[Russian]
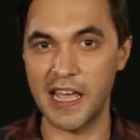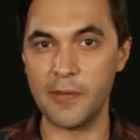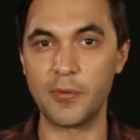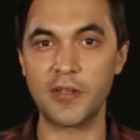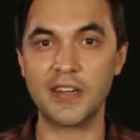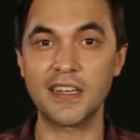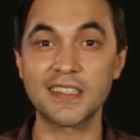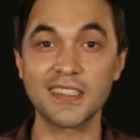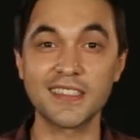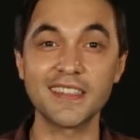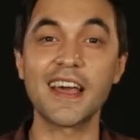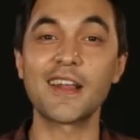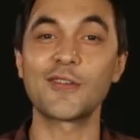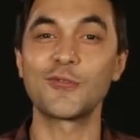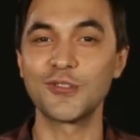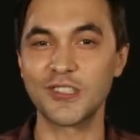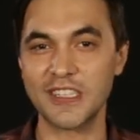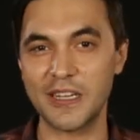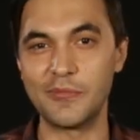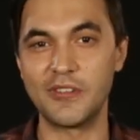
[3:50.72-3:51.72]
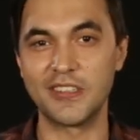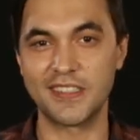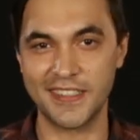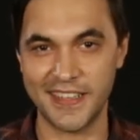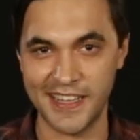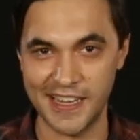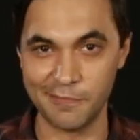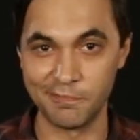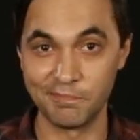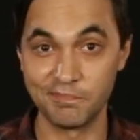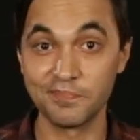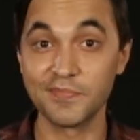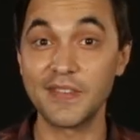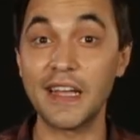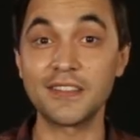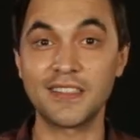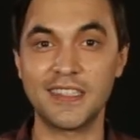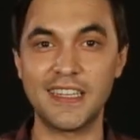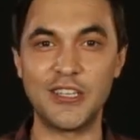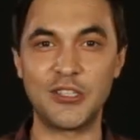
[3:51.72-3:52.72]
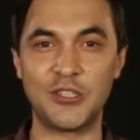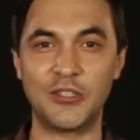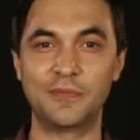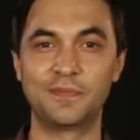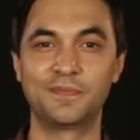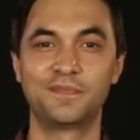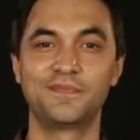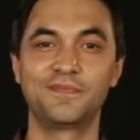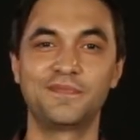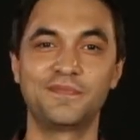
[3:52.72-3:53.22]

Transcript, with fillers: HyperX на русском языке. До встречи!